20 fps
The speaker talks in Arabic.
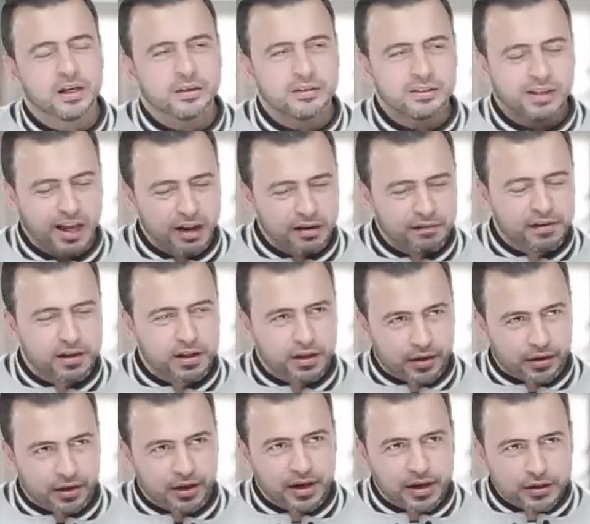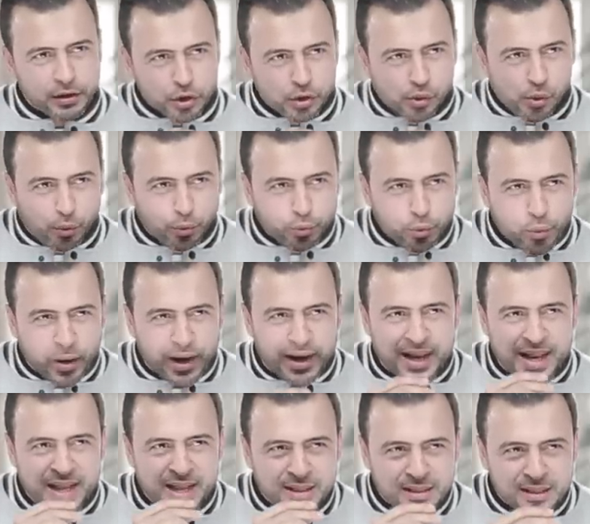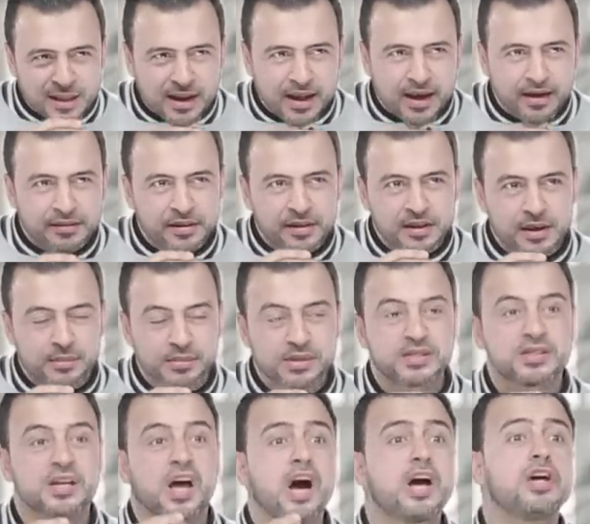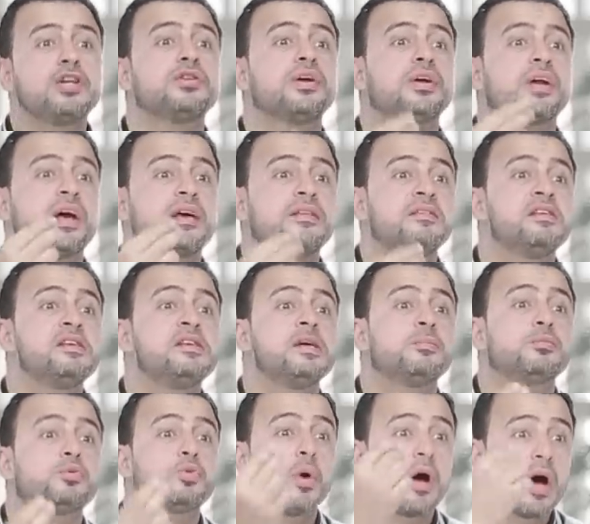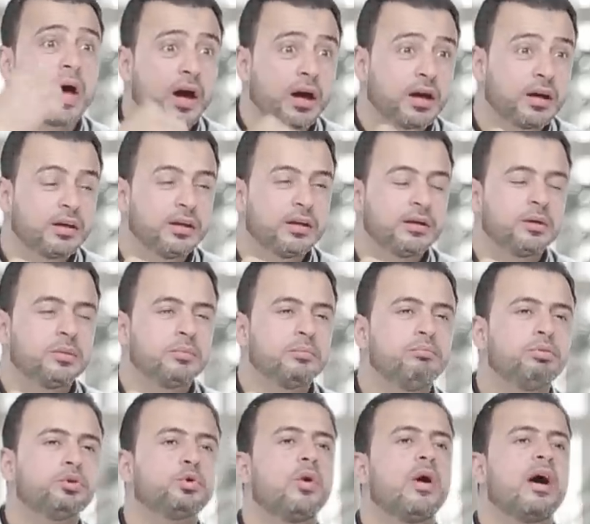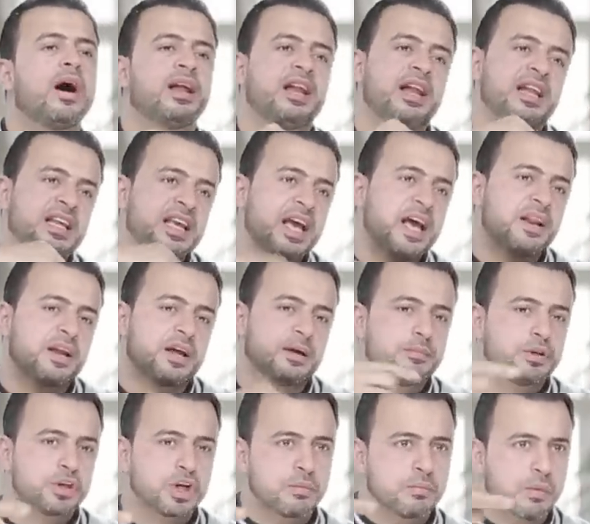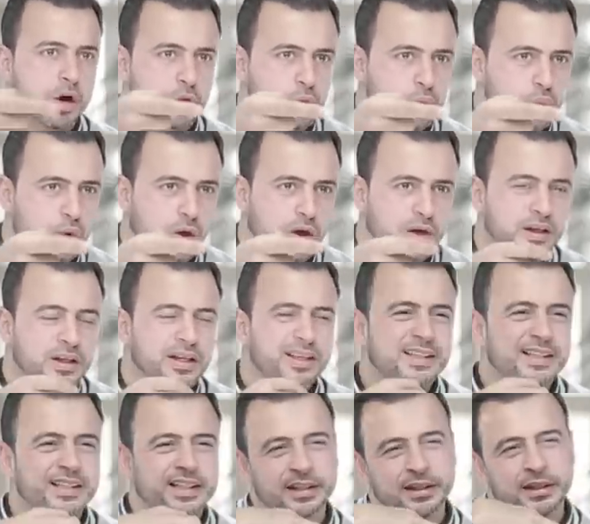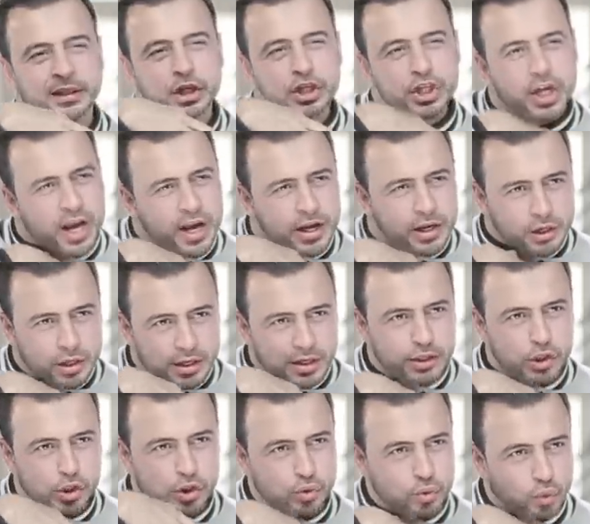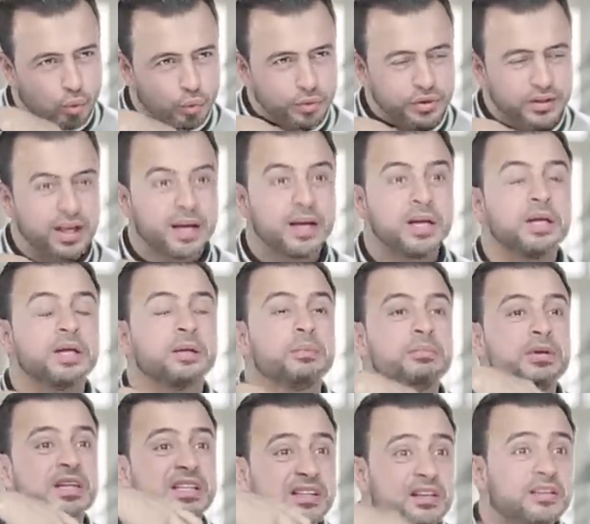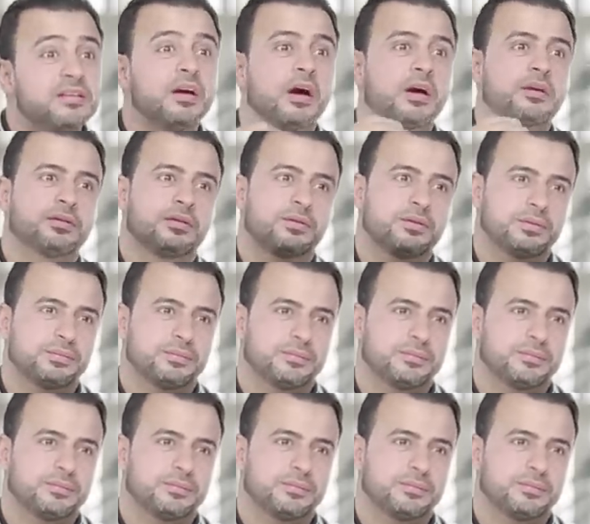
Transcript: انت عارف الكراهية دي شعور ولاد للأذية بس أكتر أذية بتقع بتقع على الكاره مش المكروه اللي شايل الشعور ده بيتأذي أكتر